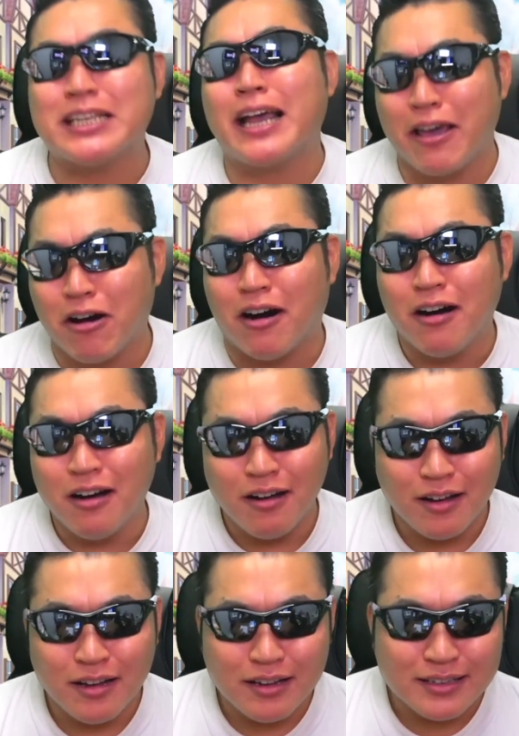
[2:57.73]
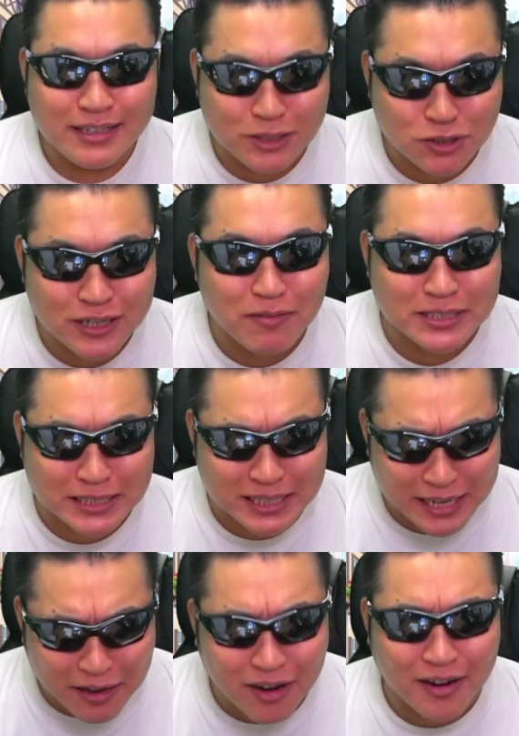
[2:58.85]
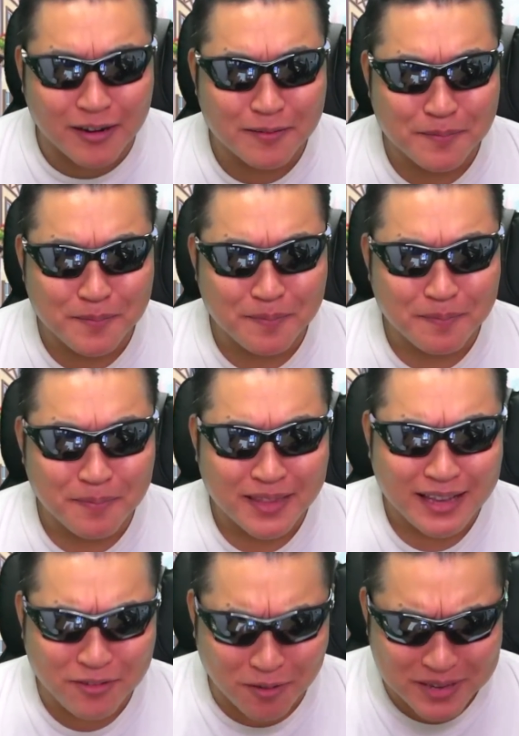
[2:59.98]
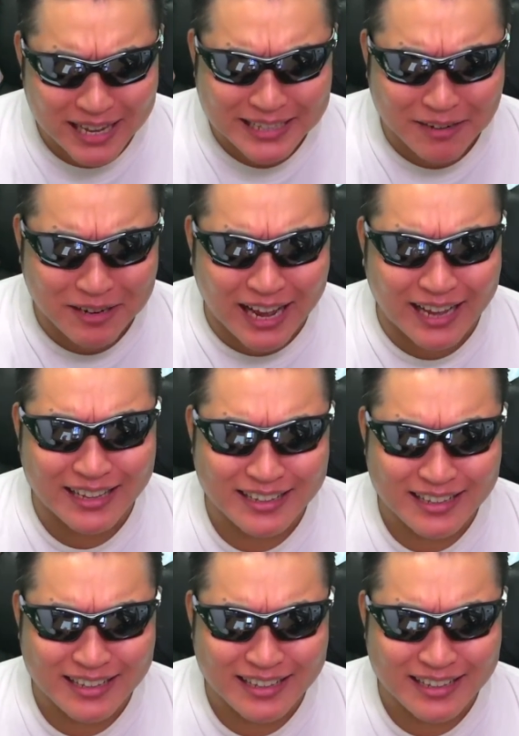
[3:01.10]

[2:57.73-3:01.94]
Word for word: う捧げよう。20連は捧げよう。蘇ってくれ